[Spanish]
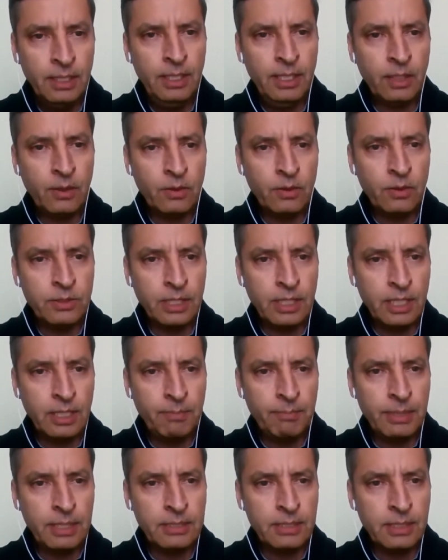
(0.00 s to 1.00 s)
y la
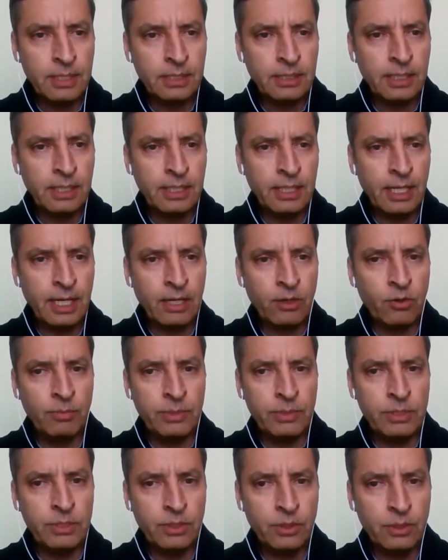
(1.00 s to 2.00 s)
consejera presidenta de la
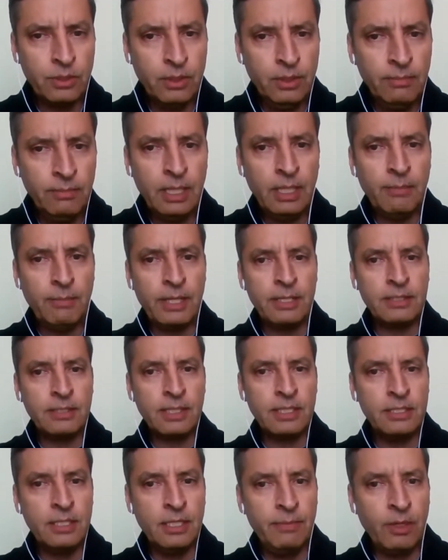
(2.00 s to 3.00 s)
comisión, la
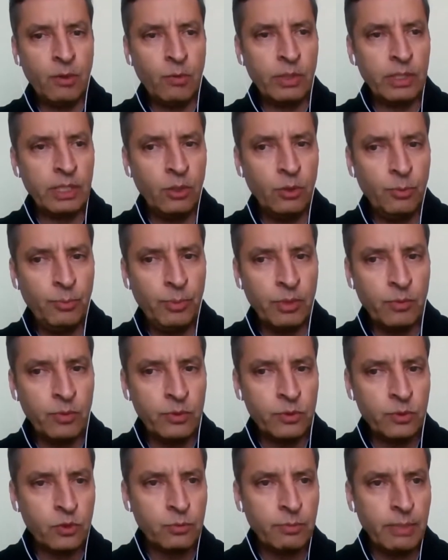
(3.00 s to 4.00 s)
maestra Silvia Guadalupe
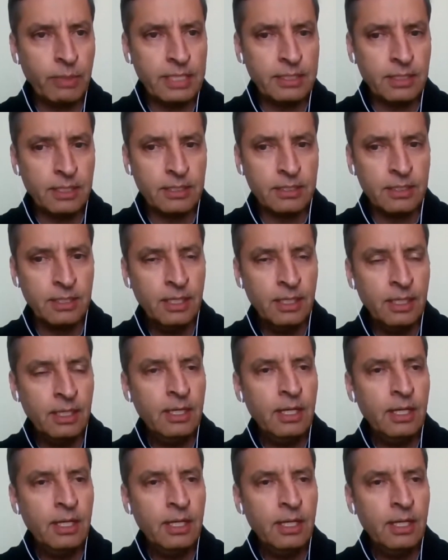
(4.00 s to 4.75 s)
Bustos Vázquez.